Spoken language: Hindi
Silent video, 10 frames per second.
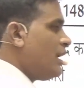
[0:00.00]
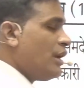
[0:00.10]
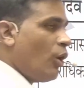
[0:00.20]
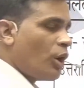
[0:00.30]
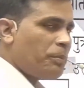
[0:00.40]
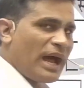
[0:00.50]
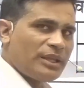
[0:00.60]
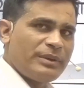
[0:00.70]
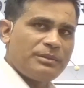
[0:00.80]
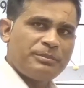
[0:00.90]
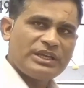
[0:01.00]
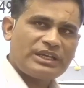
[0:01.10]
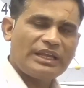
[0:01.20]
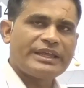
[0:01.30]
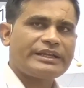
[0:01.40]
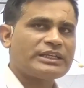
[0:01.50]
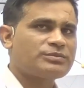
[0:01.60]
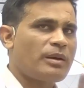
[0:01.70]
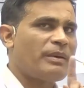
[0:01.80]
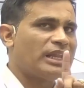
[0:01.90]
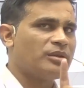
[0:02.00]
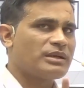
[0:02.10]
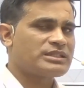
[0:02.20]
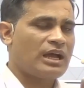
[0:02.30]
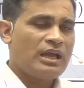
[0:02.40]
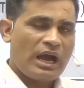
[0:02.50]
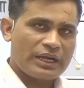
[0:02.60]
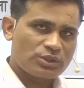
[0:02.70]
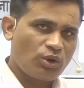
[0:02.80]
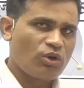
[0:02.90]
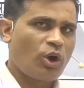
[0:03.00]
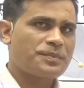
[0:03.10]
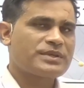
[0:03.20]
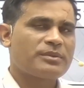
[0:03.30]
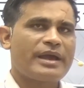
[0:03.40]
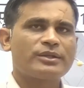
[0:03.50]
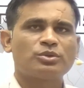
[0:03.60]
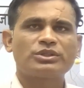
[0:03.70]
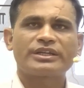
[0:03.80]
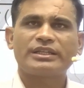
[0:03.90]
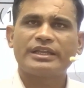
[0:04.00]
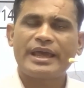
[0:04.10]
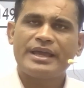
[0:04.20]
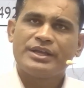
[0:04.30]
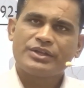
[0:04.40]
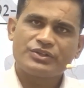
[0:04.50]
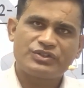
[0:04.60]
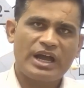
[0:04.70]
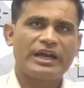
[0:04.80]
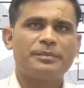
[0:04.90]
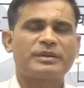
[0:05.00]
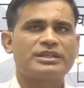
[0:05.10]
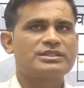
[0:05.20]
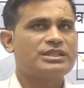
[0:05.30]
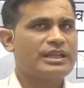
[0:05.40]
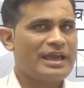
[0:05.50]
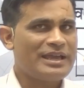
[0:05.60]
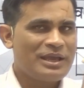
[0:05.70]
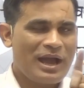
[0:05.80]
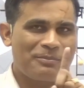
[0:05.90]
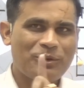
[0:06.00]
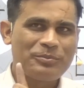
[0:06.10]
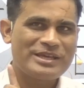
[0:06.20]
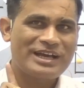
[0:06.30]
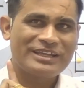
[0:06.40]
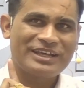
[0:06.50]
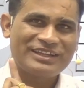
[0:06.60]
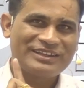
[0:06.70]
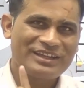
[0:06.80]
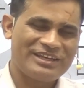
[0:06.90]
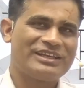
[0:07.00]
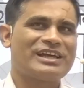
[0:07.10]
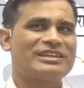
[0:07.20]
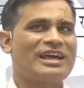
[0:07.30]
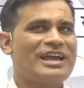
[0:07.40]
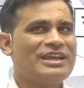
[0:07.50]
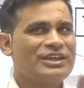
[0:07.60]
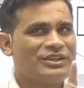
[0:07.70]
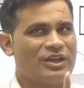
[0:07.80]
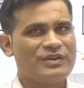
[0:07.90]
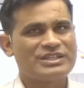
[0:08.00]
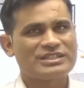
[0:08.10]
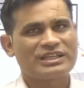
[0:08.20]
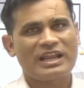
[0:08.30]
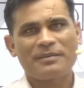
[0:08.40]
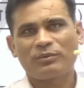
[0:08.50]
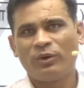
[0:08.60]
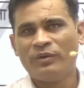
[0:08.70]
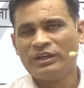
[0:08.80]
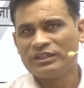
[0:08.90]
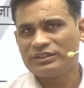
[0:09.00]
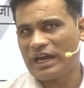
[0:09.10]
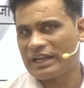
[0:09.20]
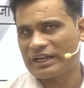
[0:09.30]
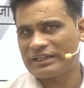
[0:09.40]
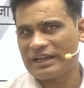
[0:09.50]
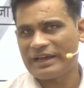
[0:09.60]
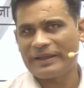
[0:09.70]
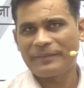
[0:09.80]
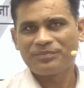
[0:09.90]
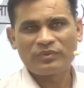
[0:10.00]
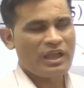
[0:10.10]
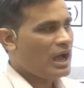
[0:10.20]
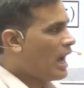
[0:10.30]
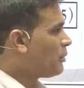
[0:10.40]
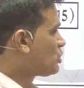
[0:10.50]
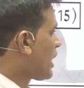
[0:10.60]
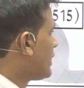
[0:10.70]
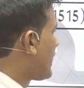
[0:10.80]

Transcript: और बाद में बीकानेर कस्बा बाद में बसा अगर दोनों ऑप्शन में आए तो उत्तर क्या देना है जांगल प्रदेश देना है आपको बीकानेर नहीं करना है यह विशेषकर आपको ध्यान रखना है अब उत्तराधिकारी